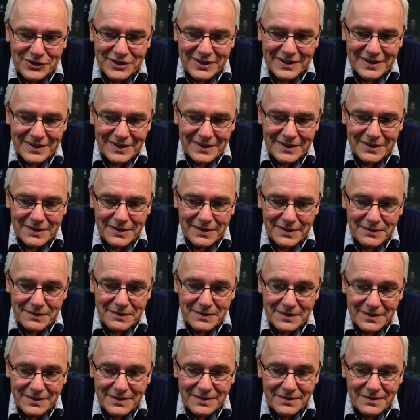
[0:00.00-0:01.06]
e,
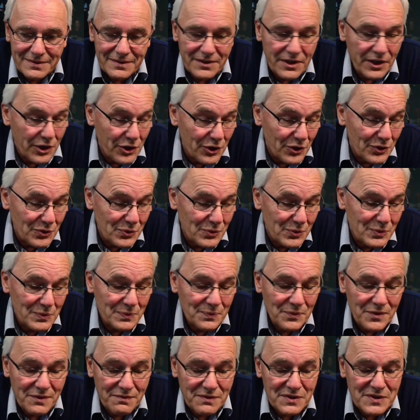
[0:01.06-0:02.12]
regionu
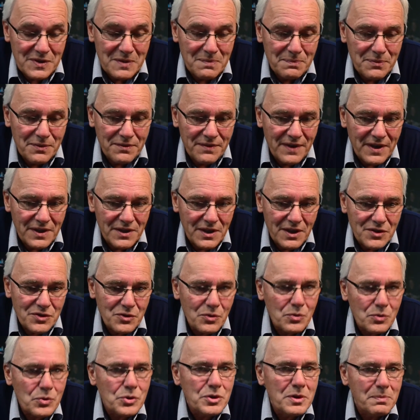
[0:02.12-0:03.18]
występowania
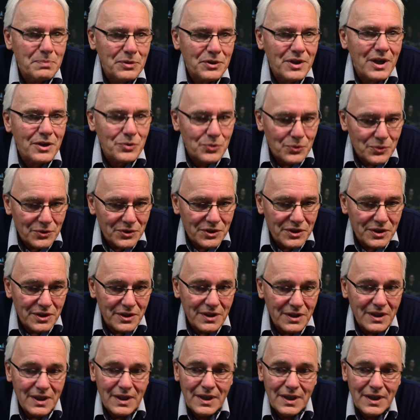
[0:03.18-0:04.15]
są różne podgatunki.